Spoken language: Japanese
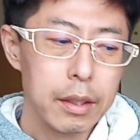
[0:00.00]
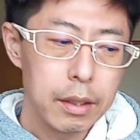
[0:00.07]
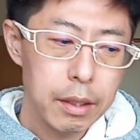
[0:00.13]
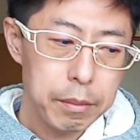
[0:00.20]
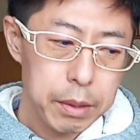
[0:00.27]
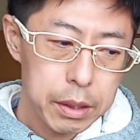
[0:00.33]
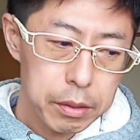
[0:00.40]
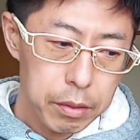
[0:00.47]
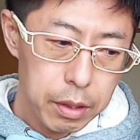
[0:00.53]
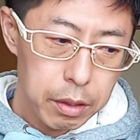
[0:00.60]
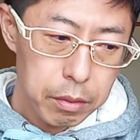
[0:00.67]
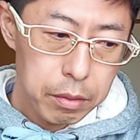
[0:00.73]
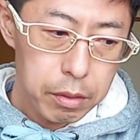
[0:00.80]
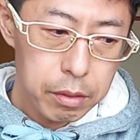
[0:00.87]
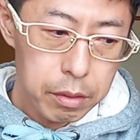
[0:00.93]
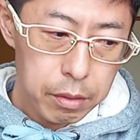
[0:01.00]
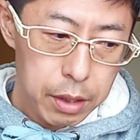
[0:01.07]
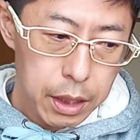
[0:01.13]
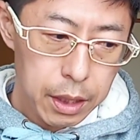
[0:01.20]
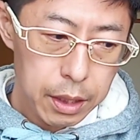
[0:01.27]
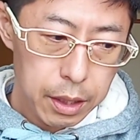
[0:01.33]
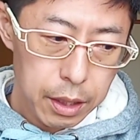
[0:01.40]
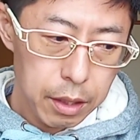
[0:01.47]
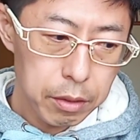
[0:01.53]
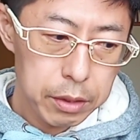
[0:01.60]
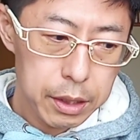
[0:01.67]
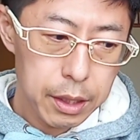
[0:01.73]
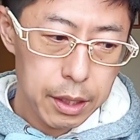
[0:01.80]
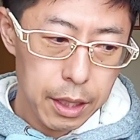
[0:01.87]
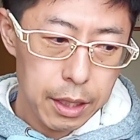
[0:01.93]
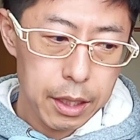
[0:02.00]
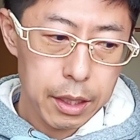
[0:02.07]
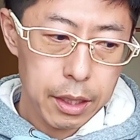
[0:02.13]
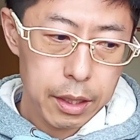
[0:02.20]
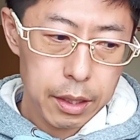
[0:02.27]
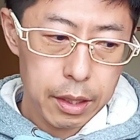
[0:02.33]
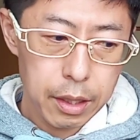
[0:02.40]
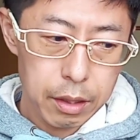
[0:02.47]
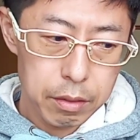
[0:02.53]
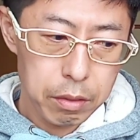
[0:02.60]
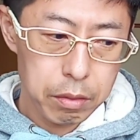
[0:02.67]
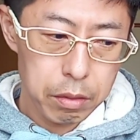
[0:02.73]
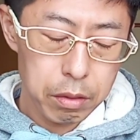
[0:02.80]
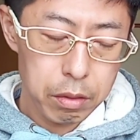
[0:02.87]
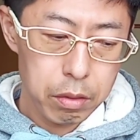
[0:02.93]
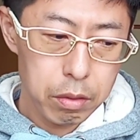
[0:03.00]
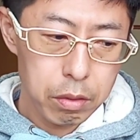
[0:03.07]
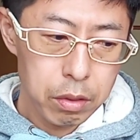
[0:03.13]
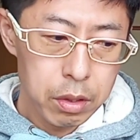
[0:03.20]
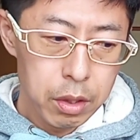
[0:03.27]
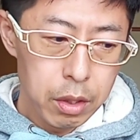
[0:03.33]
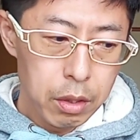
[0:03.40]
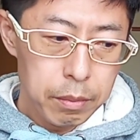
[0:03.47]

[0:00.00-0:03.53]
だまあその辺のところは気をつけていただきたいところと、